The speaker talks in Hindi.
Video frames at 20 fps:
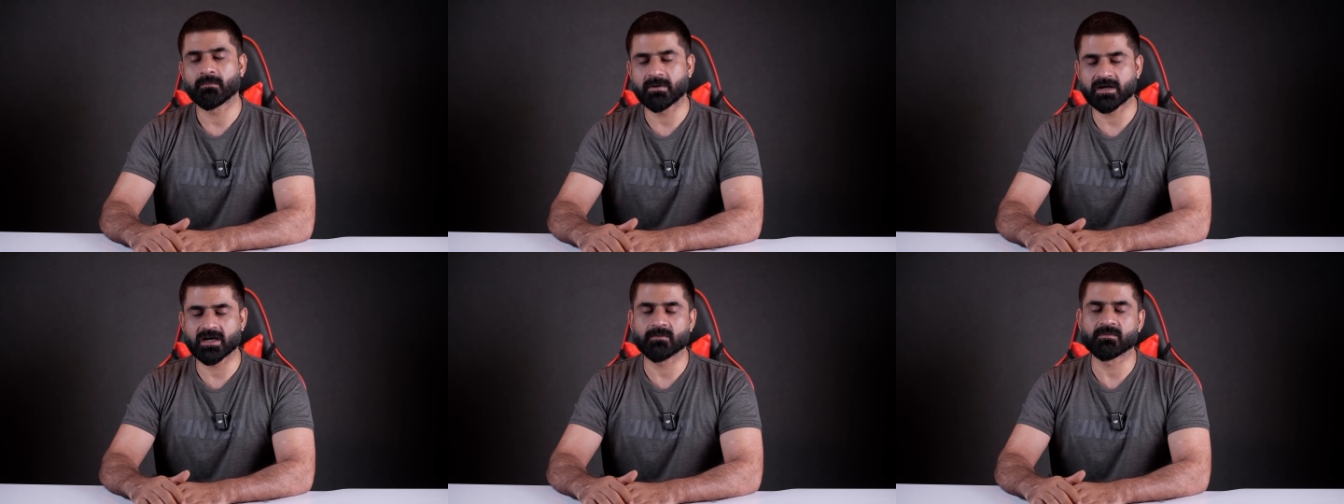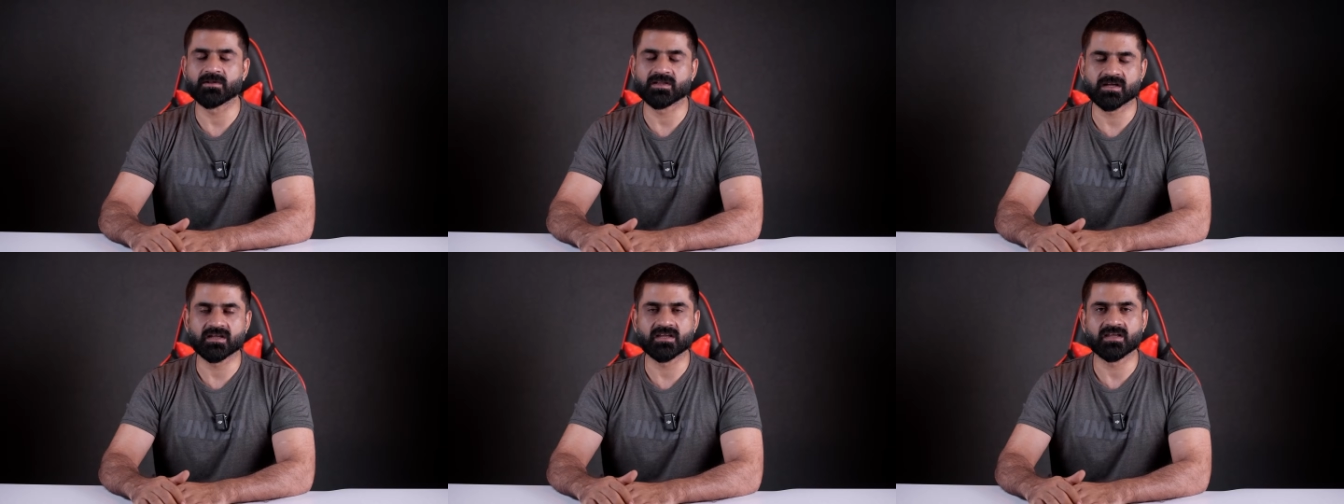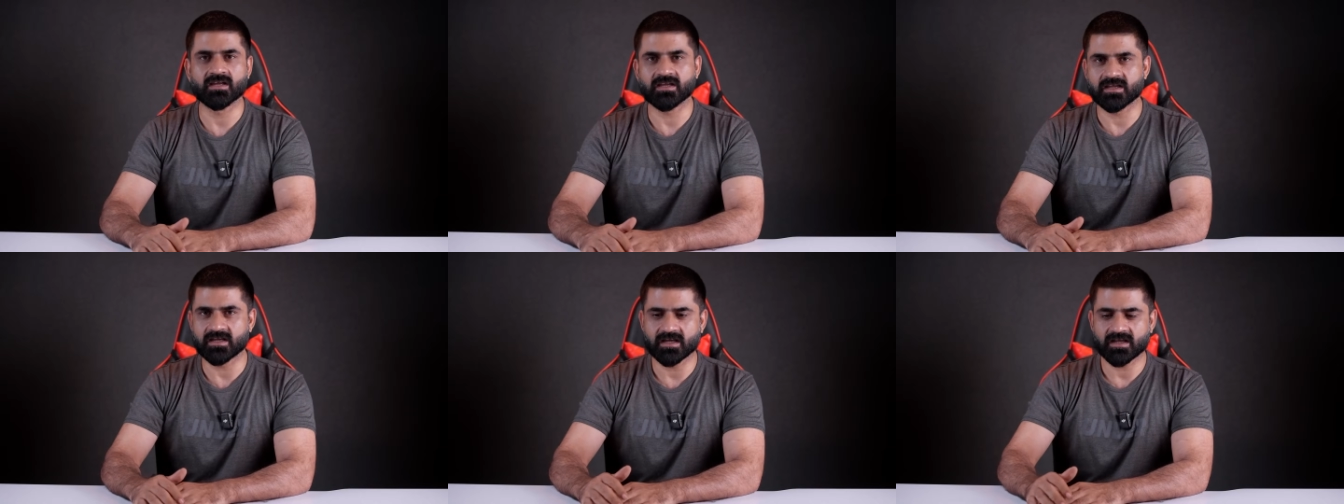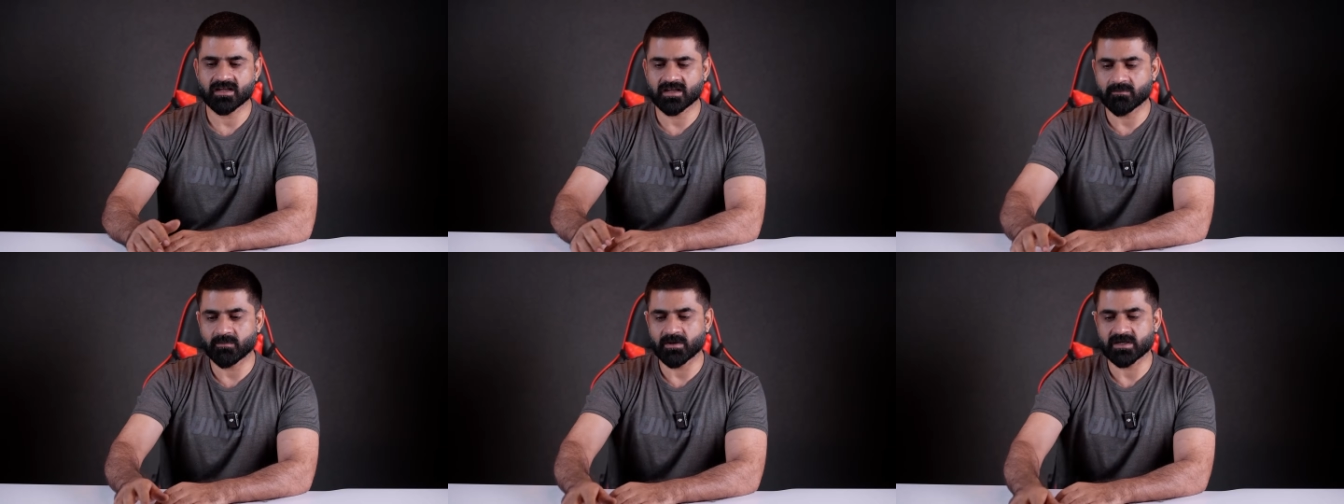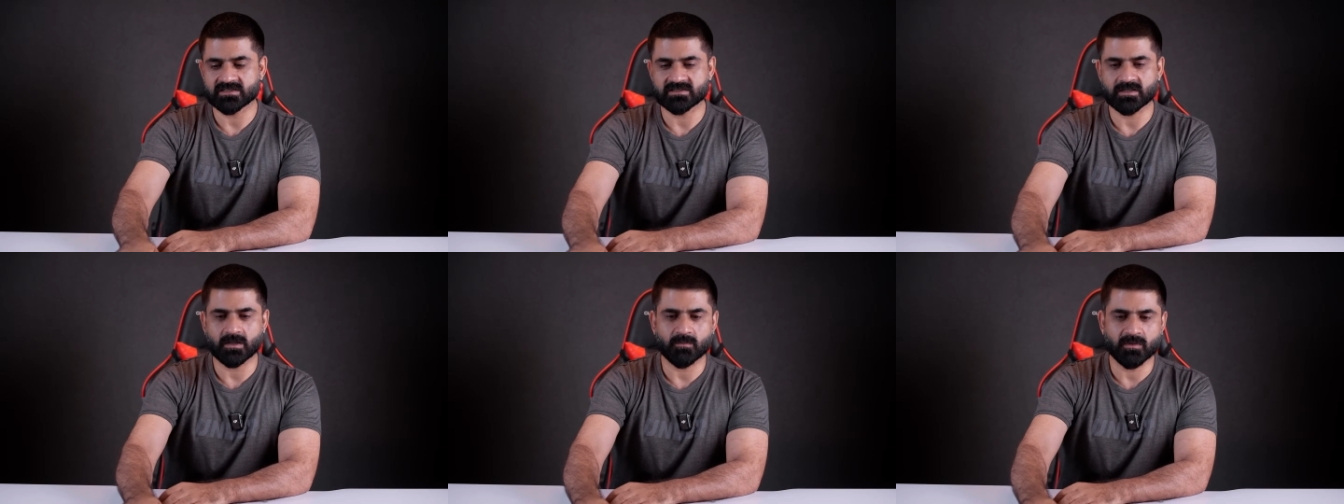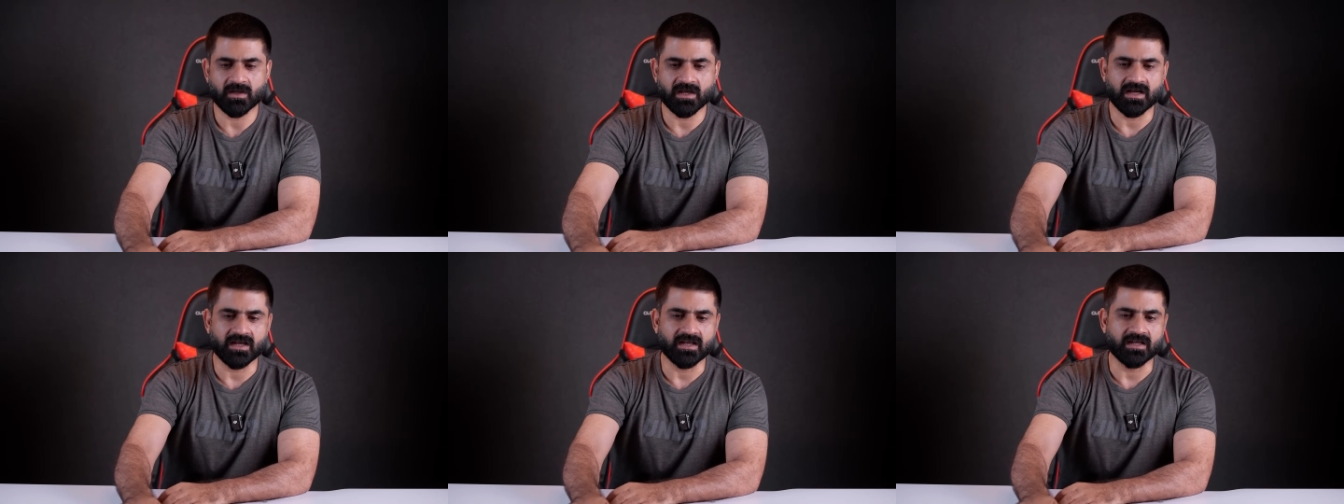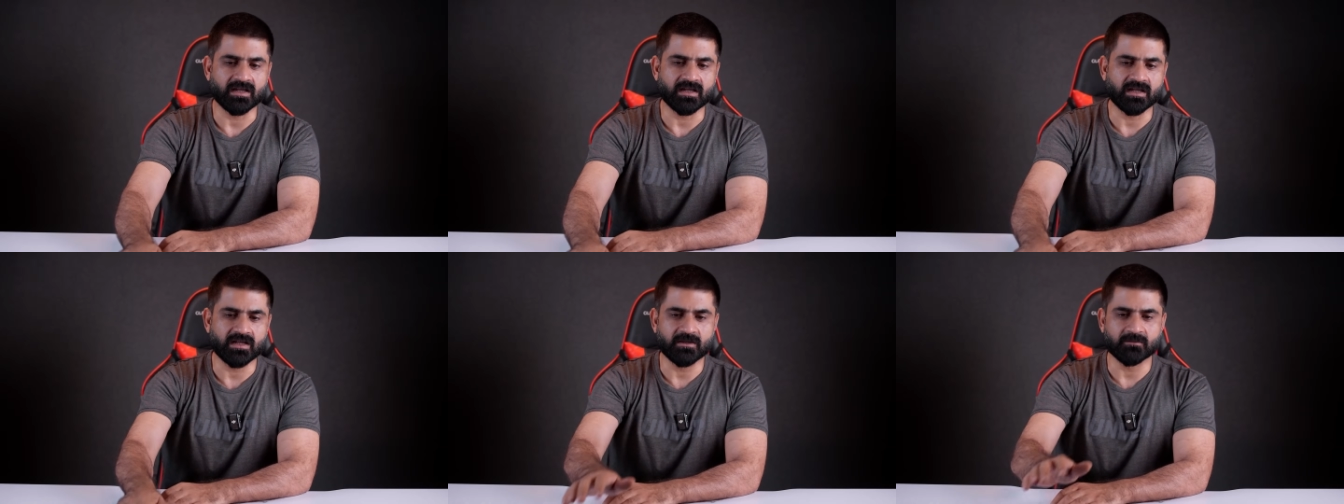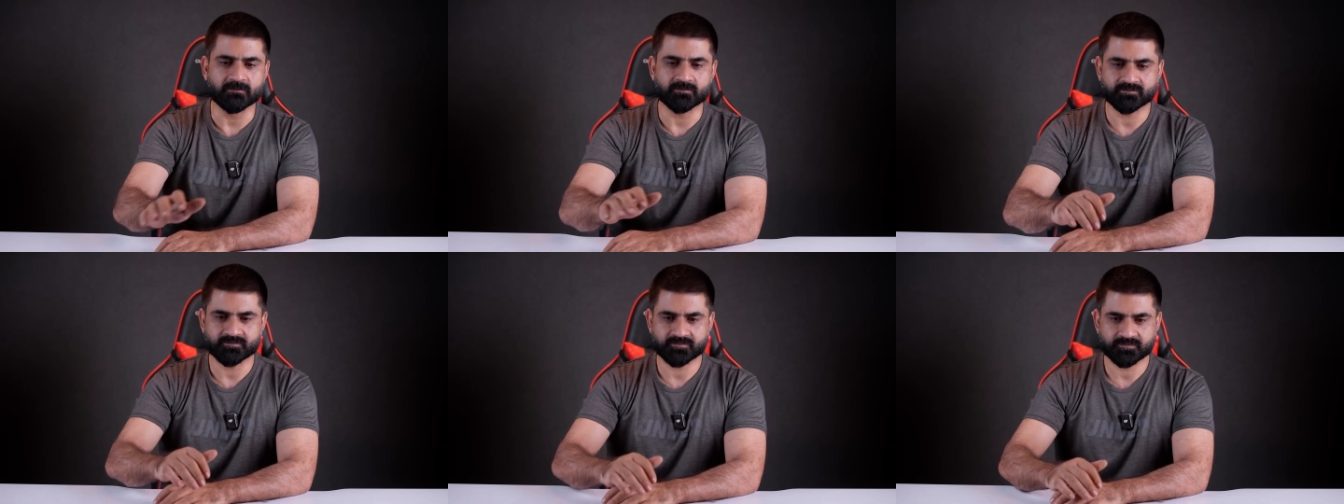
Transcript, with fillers: बट अभी तक यही है कि पाकिस्तान में आएगी